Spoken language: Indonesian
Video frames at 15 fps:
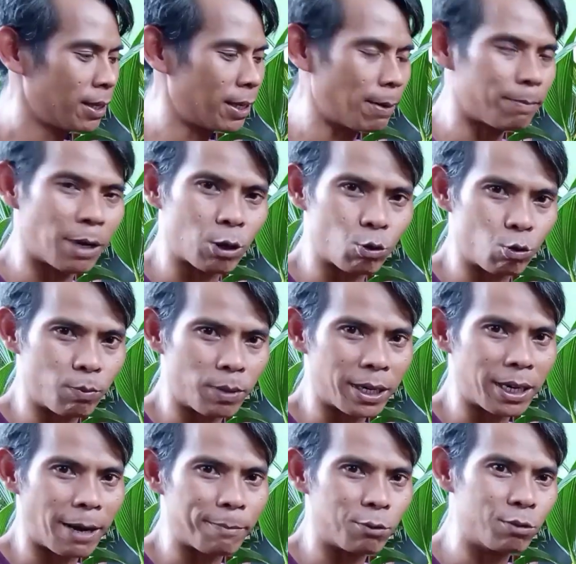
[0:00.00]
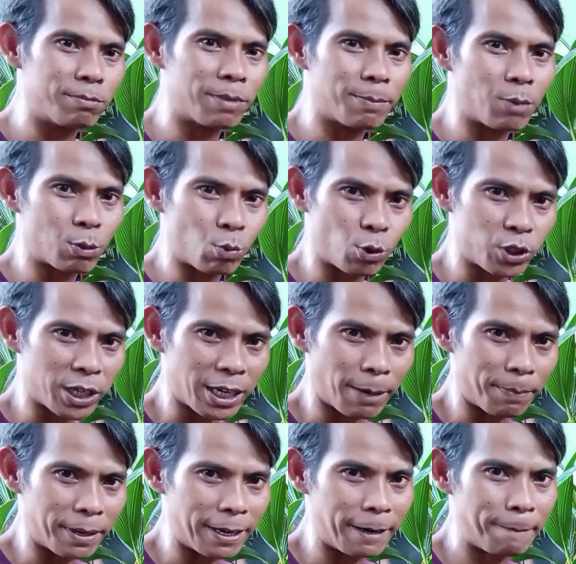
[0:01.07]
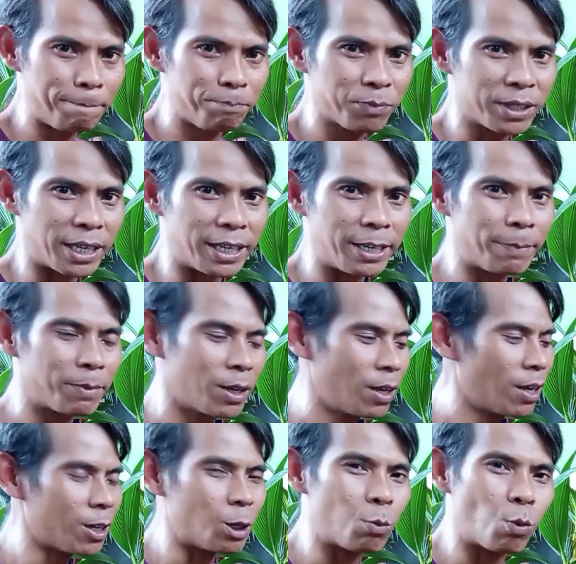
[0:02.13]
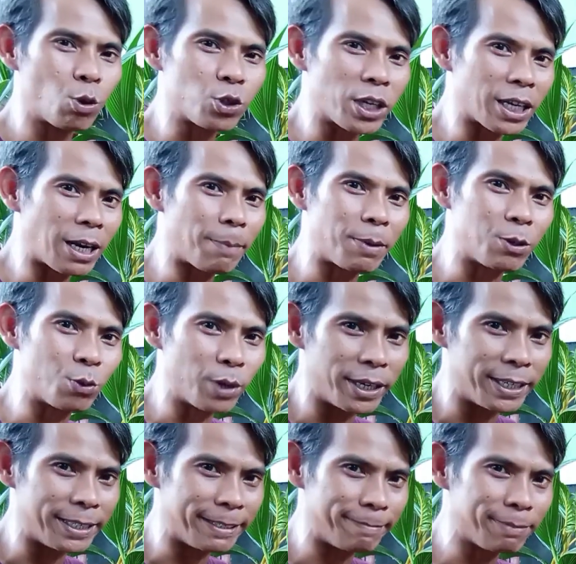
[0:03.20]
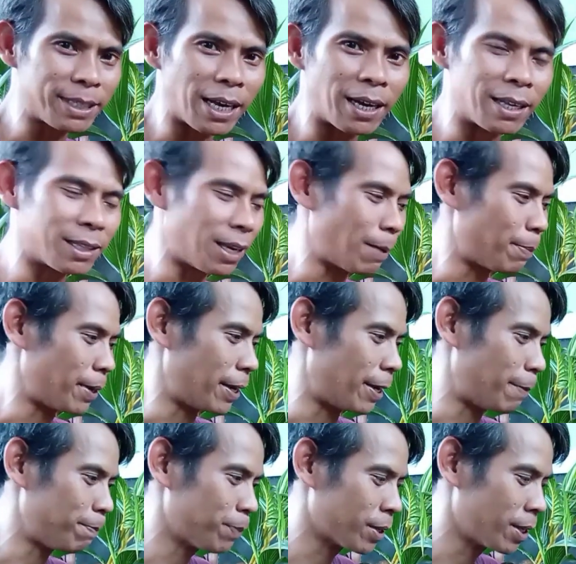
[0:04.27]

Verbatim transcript: yang baru bergabung membuat gosek kelapa jadi di gosek kelapa juga ini sangat apa ya